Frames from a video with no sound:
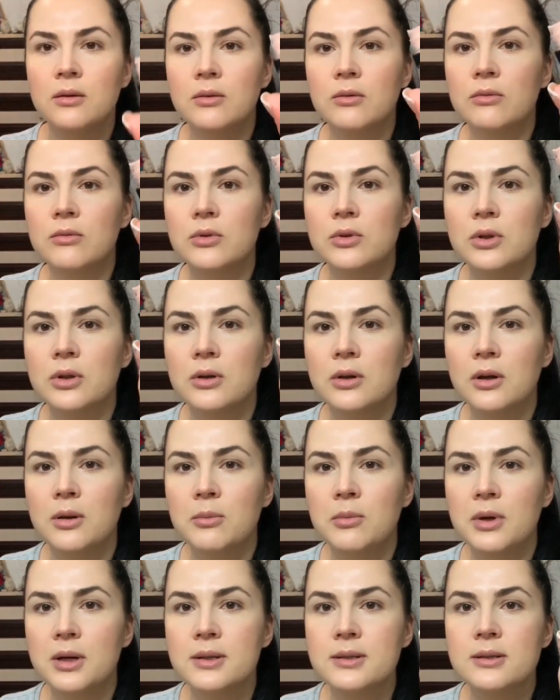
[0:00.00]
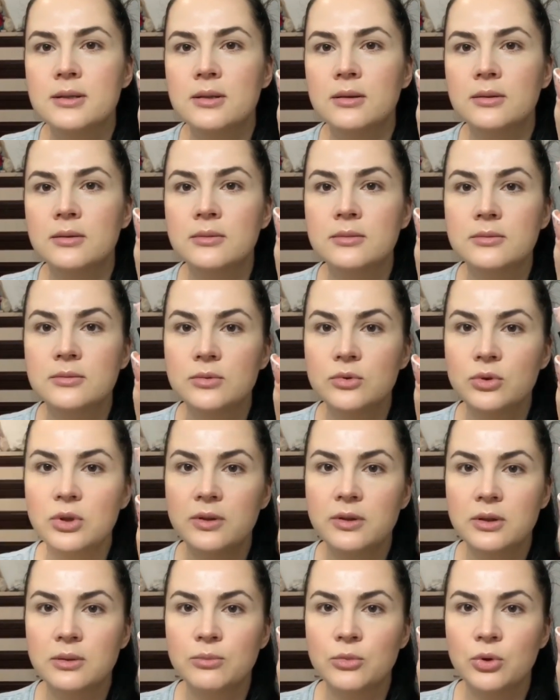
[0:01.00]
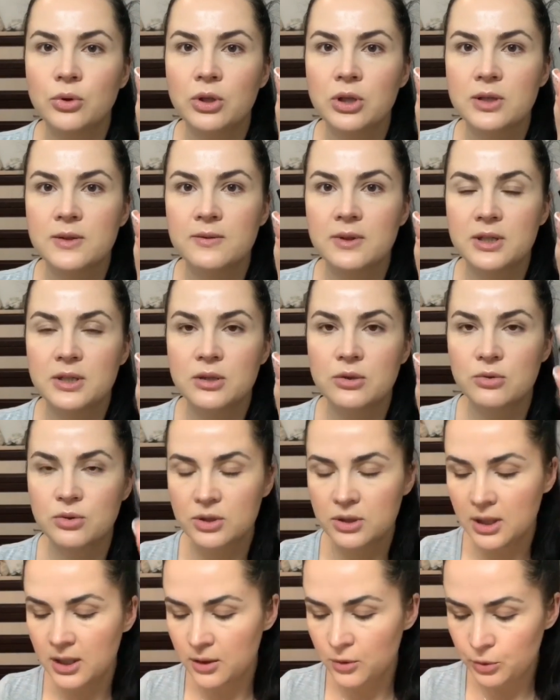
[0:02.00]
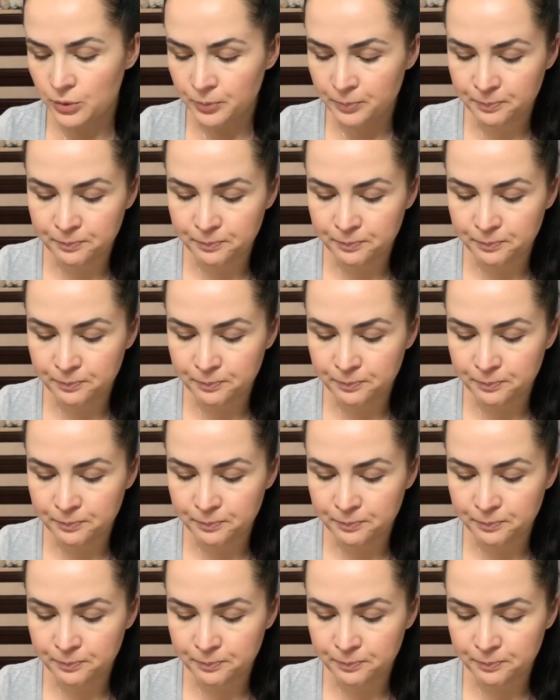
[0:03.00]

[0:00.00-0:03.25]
Вот такая база. Ну, наверное, многие из вас ее знают.